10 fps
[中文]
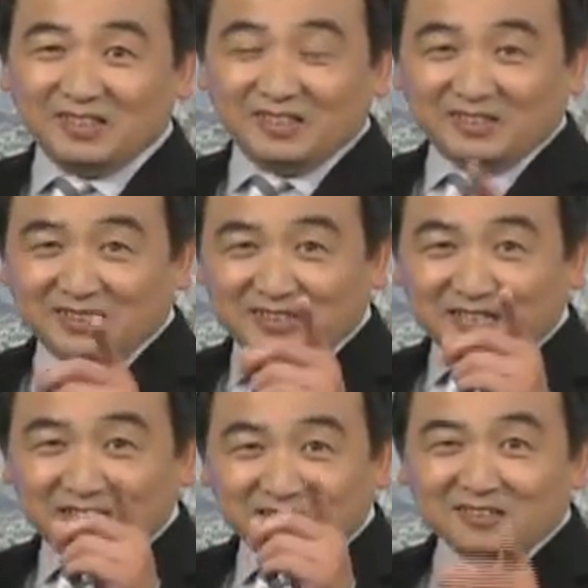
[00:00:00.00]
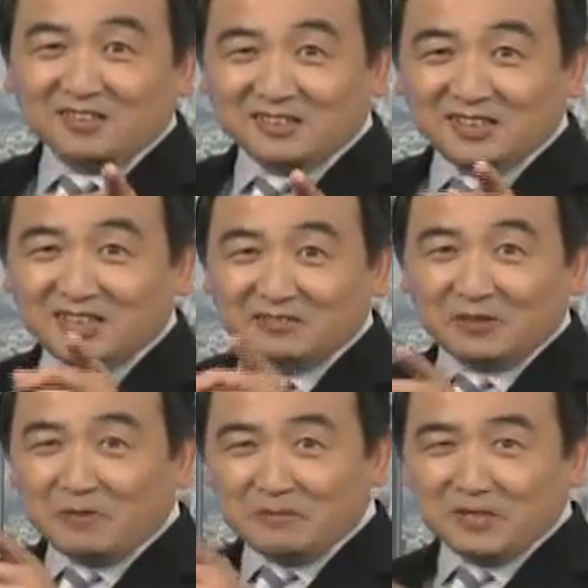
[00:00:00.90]
你现在乐，你媳妇儿
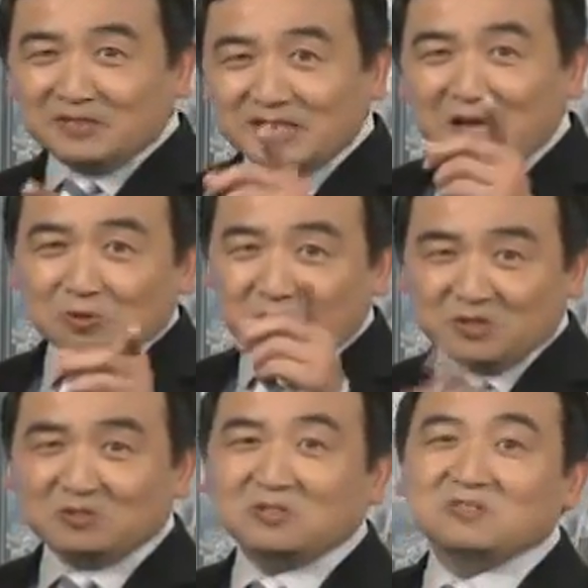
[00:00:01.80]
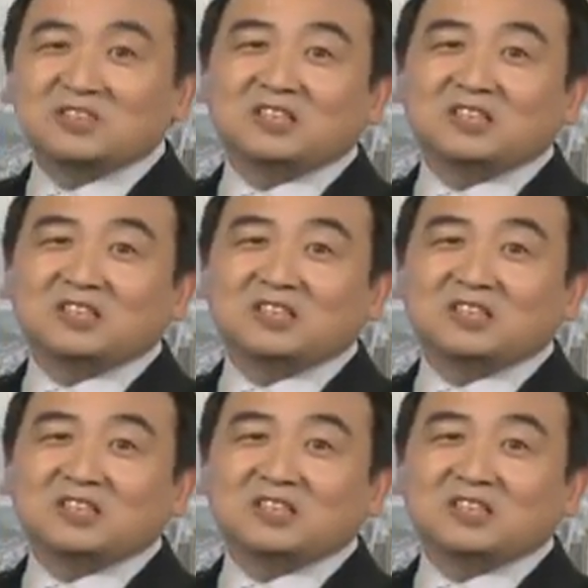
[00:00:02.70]
旁边一大嘴巴就抽出你，